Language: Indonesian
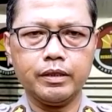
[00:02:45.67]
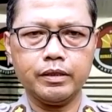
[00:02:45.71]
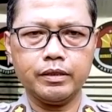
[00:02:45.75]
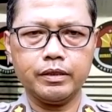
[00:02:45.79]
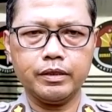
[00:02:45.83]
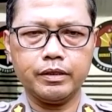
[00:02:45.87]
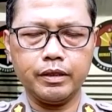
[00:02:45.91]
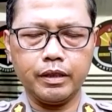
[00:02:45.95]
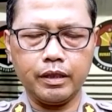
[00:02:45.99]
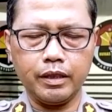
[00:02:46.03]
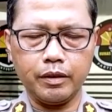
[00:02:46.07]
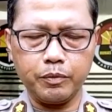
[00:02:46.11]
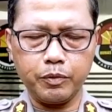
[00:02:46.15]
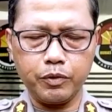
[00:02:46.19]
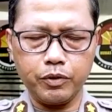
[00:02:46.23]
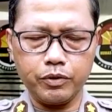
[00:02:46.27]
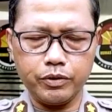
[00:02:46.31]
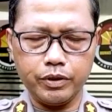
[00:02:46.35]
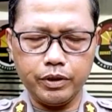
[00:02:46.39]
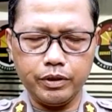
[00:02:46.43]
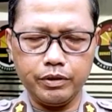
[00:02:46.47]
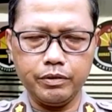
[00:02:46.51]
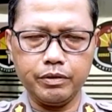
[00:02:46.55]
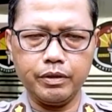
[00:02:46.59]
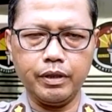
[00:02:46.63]
secara
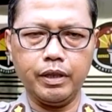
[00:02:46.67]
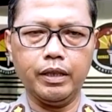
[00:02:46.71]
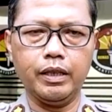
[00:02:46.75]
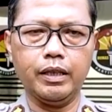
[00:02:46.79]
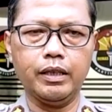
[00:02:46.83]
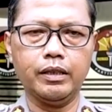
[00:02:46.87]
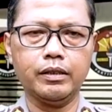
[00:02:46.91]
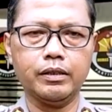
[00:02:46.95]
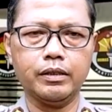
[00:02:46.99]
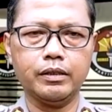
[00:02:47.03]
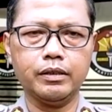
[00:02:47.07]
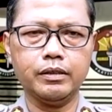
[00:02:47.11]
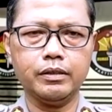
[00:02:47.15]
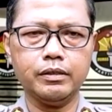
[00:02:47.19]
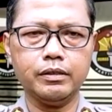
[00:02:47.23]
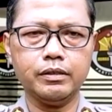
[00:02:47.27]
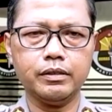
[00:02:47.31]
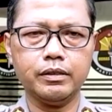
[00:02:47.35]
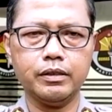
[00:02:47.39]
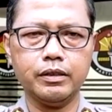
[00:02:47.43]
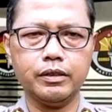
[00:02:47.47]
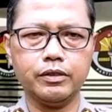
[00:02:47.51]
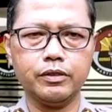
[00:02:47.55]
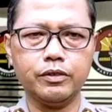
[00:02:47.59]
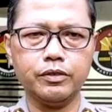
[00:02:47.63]
prosedural
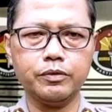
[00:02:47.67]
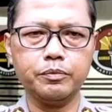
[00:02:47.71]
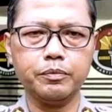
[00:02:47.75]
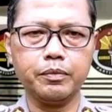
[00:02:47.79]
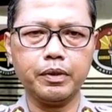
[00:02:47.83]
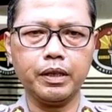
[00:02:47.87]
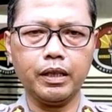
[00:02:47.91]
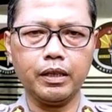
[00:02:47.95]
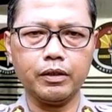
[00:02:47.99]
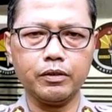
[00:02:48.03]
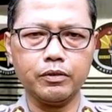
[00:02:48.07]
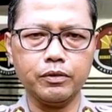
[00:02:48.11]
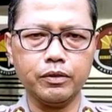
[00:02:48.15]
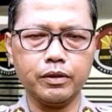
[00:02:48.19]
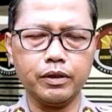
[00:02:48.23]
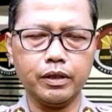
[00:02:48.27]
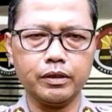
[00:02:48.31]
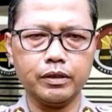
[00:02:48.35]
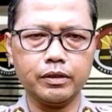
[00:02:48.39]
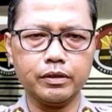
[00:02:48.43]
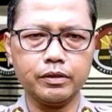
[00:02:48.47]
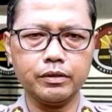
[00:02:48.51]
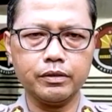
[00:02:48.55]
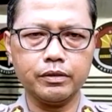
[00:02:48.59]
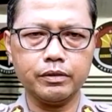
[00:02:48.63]
itu melakukan
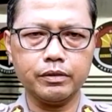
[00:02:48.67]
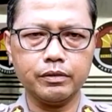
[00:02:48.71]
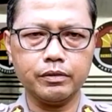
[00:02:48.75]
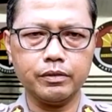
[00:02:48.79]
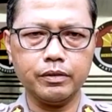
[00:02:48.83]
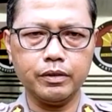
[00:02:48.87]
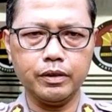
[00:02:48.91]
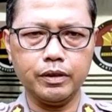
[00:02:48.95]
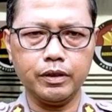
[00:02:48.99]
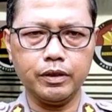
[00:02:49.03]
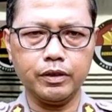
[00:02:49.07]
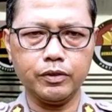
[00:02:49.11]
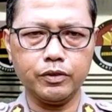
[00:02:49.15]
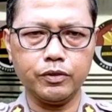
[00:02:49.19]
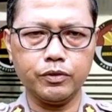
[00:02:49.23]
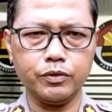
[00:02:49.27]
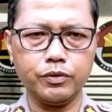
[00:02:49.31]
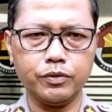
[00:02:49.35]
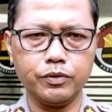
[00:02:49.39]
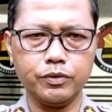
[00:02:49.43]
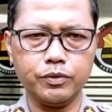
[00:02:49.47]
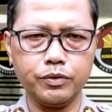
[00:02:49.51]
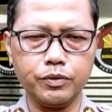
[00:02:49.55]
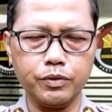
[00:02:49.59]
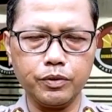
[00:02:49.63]

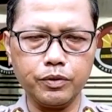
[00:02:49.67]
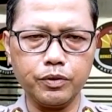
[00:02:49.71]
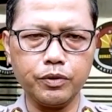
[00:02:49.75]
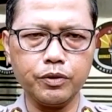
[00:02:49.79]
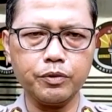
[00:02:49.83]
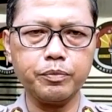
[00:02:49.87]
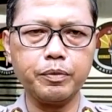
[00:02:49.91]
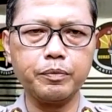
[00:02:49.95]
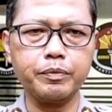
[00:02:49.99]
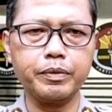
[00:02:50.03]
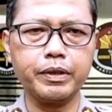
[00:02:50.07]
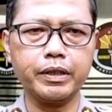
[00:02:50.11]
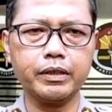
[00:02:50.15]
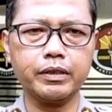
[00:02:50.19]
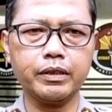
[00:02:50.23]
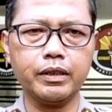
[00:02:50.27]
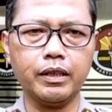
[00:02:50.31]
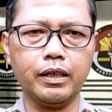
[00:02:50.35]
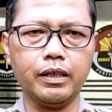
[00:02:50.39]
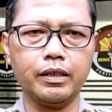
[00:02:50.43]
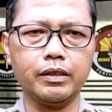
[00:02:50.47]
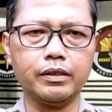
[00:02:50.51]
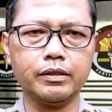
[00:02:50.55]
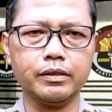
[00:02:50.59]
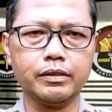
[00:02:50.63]
seluruh
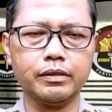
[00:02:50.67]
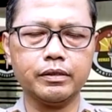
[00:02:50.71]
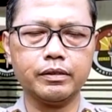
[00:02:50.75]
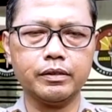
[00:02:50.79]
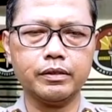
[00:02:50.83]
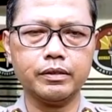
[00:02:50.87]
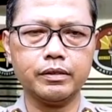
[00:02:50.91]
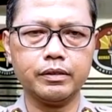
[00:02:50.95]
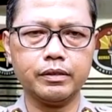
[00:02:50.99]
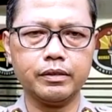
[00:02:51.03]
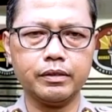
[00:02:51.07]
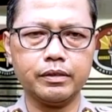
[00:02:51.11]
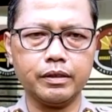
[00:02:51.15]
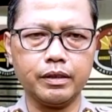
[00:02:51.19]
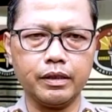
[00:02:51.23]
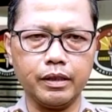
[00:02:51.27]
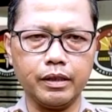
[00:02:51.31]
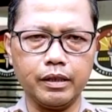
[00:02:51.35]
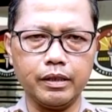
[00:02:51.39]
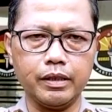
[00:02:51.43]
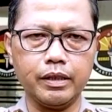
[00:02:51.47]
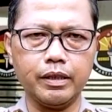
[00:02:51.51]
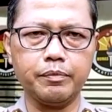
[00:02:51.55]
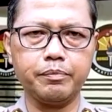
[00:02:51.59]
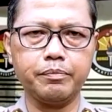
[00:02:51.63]
pemeriksaan
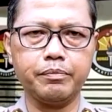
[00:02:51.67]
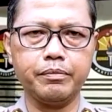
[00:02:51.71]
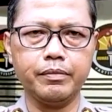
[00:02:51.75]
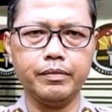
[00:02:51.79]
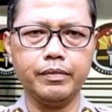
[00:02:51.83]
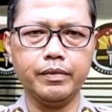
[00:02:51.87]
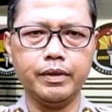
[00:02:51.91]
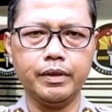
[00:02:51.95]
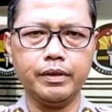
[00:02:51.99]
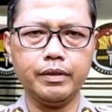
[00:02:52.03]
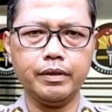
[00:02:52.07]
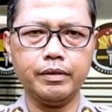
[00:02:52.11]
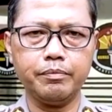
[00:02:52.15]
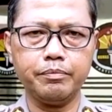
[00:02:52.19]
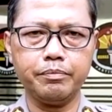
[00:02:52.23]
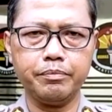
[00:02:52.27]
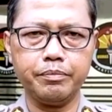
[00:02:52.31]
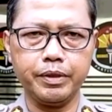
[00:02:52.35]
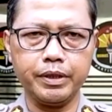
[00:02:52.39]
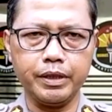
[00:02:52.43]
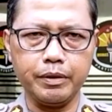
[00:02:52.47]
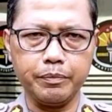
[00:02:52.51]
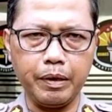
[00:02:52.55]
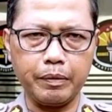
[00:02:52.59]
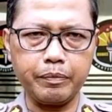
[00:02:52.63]
terhadap
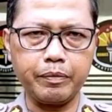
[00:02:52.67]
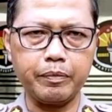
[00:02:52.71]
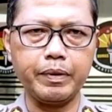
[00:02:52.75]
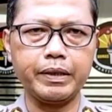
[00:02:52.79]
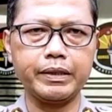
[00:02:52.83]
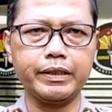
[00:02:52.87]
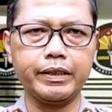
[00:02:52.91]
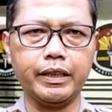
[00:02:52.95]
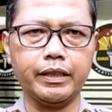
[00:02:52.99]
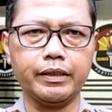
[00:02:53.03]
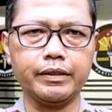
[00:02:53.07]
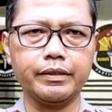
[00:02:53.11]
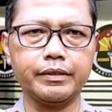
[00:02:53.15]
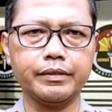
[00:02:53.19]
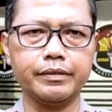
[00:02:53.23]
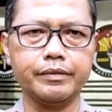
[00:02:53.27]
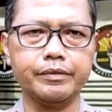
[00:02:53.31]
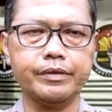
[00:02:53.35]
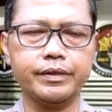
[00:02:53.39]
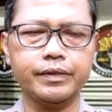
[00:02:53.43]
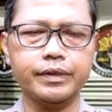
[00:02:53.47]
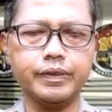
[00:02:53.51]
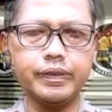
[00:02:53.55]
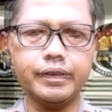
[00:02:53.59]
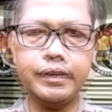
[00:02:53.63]
penyebab kematian
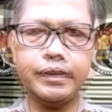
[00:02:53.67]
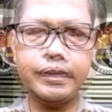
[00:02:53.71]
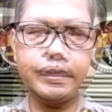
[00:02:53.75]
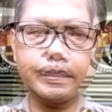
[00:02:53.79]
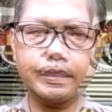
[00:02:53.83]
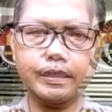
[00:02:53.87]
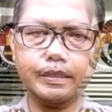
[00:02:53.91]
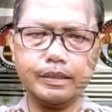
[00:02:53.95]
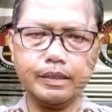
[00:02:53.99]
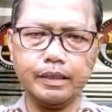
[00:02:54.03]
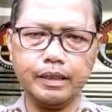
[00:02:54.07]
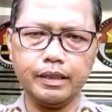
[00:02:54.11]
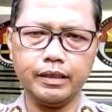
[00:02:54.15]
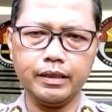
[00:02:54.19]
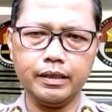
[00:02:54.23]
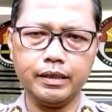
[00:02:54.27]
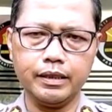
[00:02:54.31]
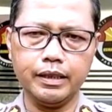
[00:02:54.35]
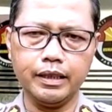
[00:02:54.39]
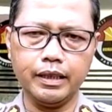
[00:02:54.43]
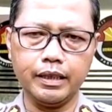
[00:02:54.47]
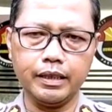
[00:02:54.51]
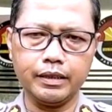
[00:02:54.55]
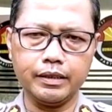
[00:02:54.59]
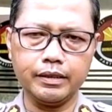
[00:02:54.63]
nanti
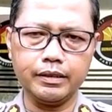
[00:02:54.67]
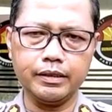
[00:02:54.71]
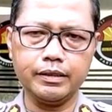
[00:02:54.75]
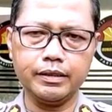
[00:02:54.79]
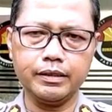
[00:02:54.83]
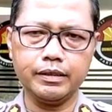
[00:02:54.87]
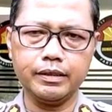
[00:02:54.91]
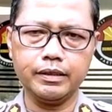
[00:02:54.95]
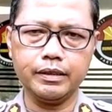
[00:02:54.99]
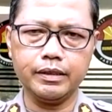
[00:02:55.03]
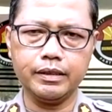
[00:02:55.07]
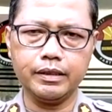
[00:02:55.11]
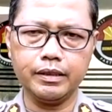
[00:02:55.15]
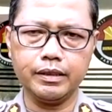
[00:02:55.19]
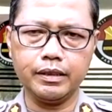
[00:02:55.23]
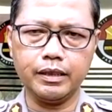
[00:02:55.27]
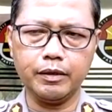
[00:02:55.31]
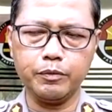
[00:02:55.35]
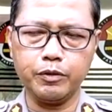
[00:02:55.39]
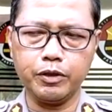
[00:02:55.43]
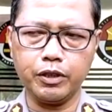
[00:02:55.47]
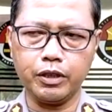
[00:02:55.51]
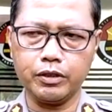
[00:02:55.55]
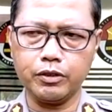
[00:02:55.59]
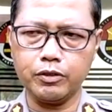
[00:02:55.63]
dari
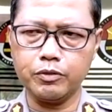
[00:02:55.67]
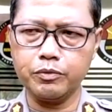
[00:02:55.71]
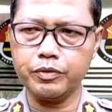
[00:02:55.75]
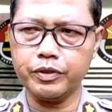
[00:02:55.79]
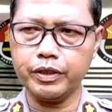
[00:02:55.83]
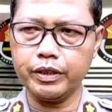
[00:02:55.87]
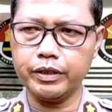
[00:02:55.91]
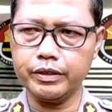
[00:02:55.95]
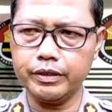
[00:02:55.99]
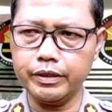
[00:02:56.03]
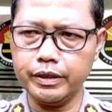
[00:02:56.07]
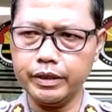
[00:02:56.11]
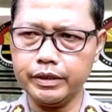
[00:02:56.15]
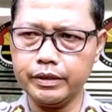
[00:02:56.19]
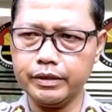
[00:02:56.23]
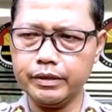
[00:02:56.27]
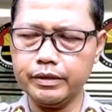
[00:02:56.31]
laboratorium forensik